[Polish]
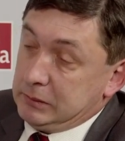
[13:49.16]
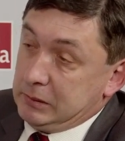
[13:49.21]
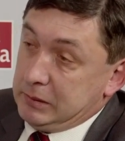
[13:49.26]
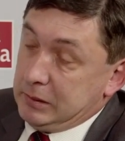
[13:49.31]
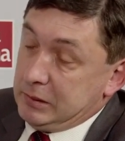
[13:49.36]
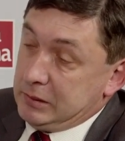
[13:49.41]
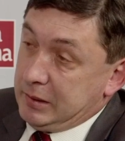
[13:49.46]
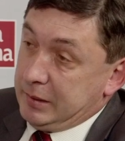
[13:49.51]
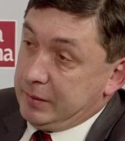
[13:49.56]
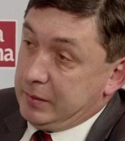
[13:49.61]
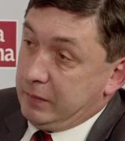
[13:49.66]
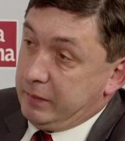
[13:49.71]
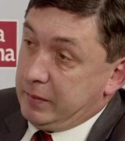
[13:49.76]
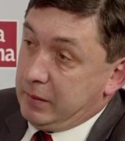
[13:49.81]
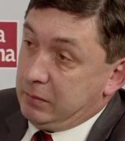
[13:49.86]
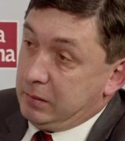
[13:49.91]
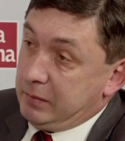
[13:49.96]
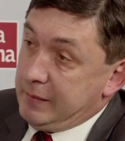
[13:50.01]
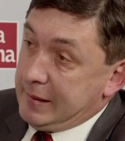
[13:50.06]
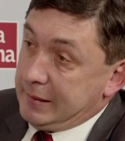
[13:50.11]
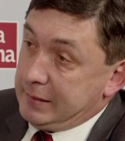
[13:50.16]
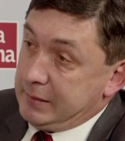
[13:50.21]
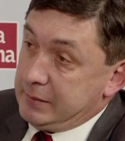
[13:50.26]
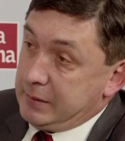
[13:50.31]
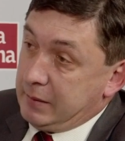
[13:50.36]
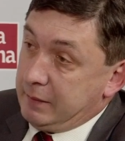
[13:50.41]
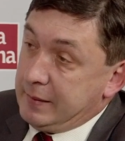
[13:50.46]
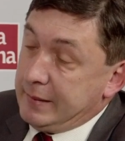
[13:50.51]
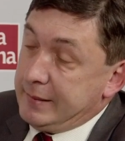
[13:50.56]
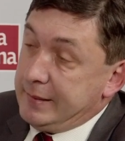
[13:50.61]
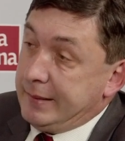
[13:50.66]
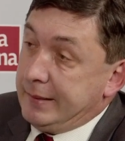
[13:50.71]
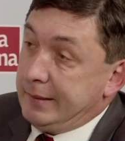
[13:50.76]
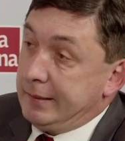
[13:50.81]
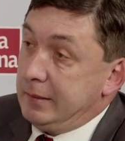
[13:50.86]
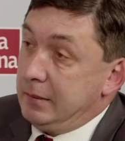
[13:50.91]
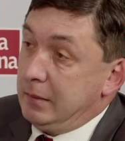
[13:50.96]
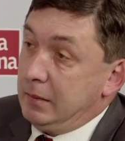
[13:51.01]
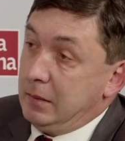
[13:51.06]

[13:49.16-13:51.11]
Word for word: dotychczasowe otwarte działania.